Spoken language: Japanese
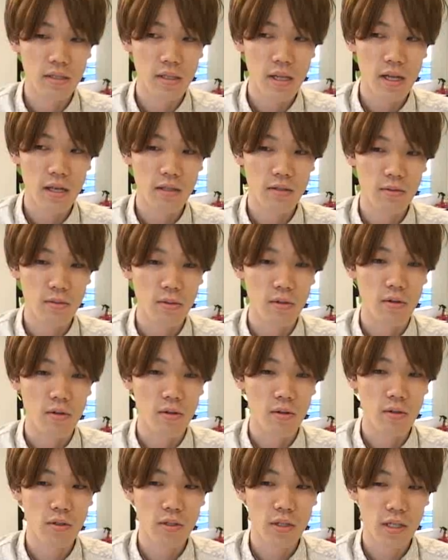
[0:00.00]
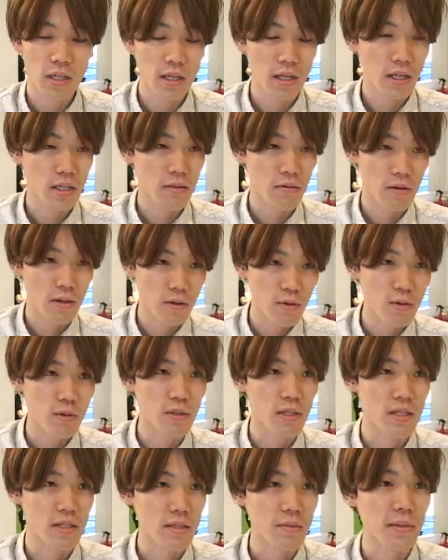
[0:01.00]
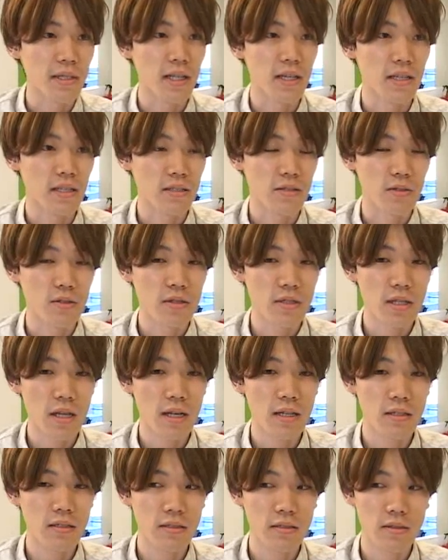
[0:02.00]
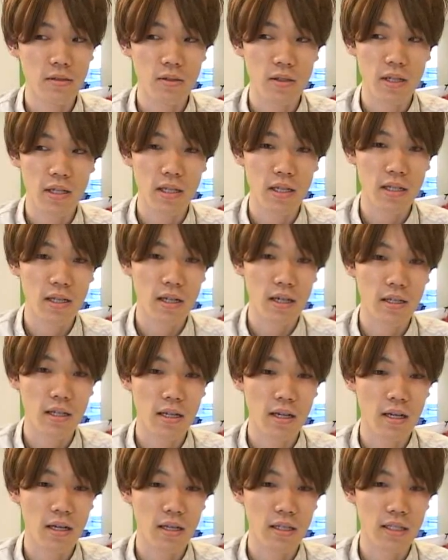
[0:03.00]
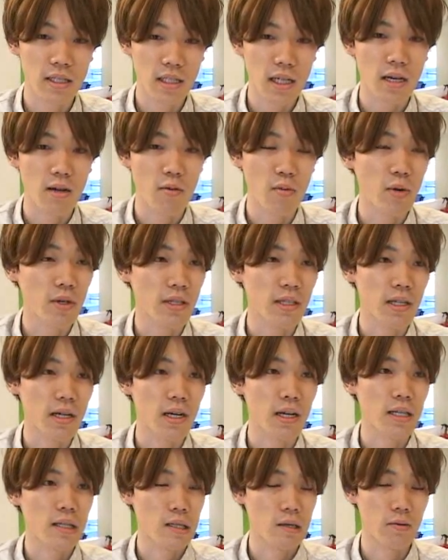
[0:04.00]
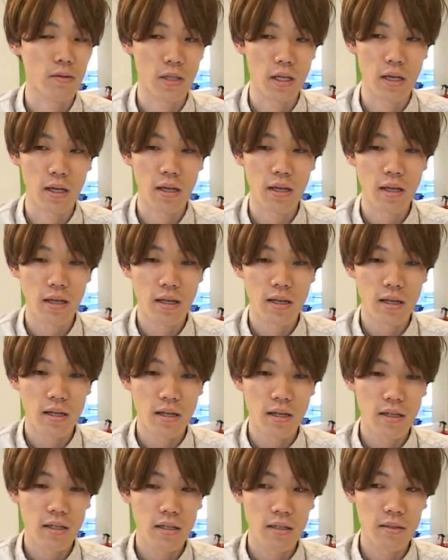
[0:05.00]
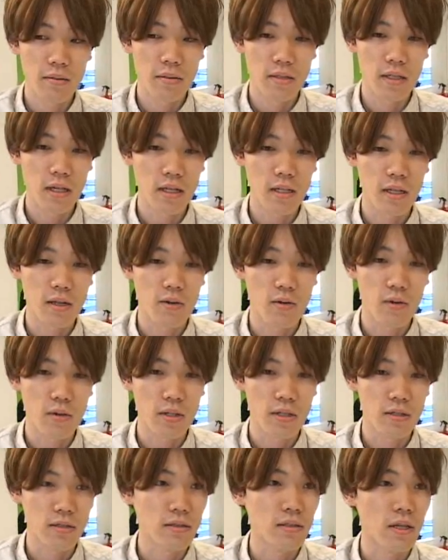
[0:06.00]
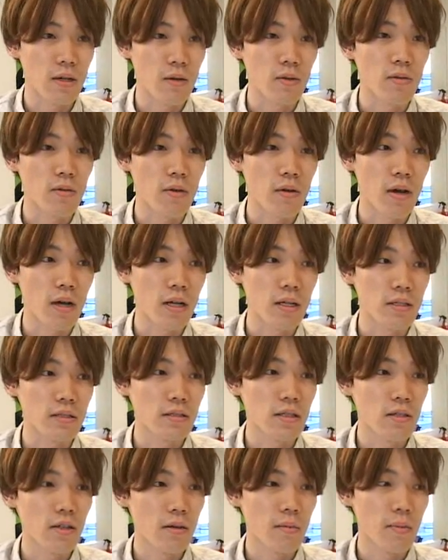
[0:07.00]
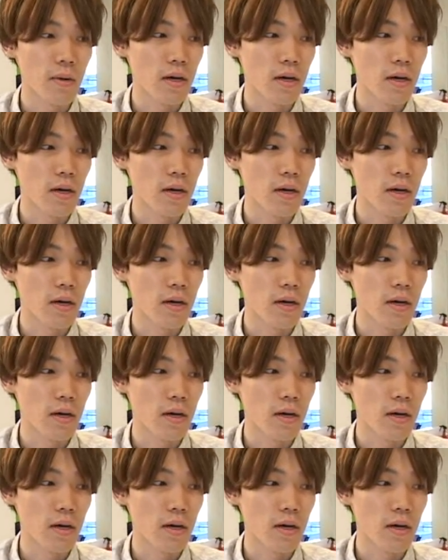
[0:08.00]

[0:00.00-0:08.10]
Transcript: スタイルをこの切り方はこうですみたいなスタイルの切り方しか覚えてなかったのでなんでこう切るんだろうとか例え